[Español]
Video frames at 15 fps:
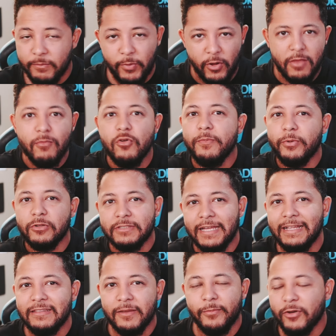Pero es muy
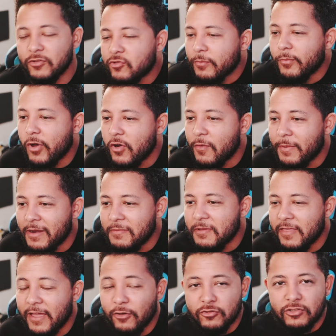importante, por eso es bueno ver
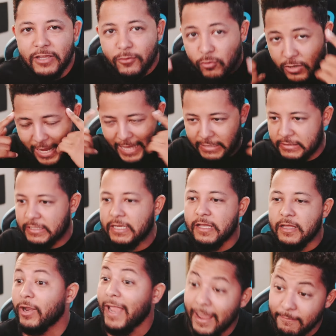videos y educarse.
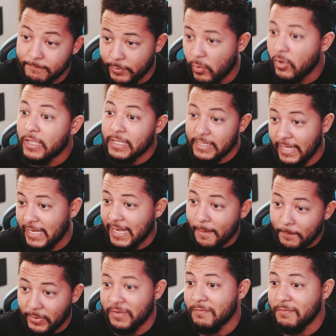Por ejemplo, en la